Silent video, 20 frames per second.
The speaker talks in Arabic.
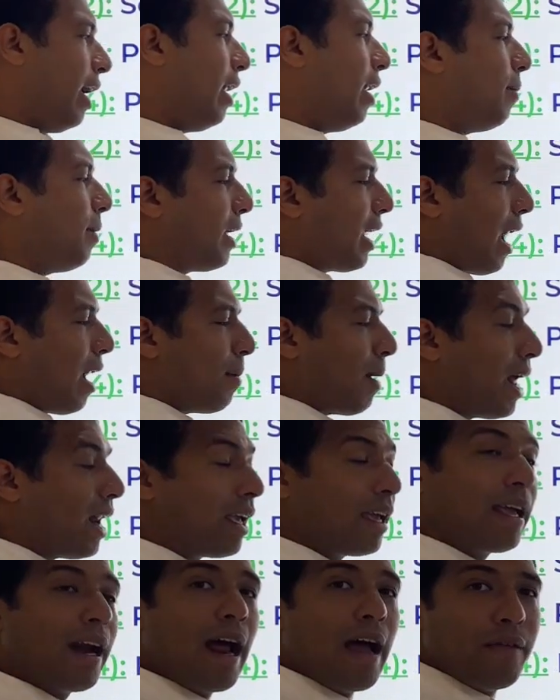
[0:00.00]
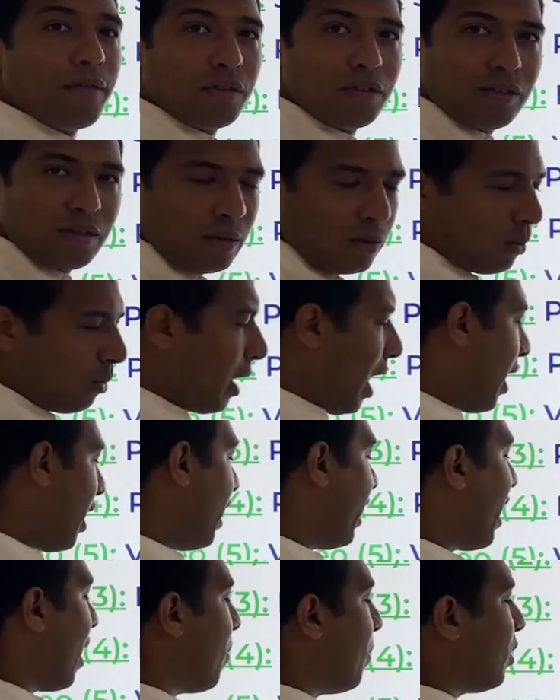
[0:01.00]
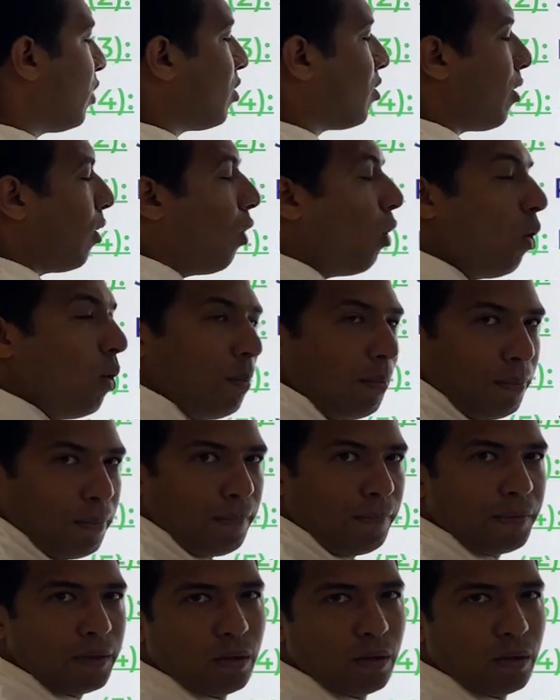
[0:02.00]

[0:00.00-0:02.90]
اللي بيتكلم عن الجرافس ويعني ايه كلمه سلوب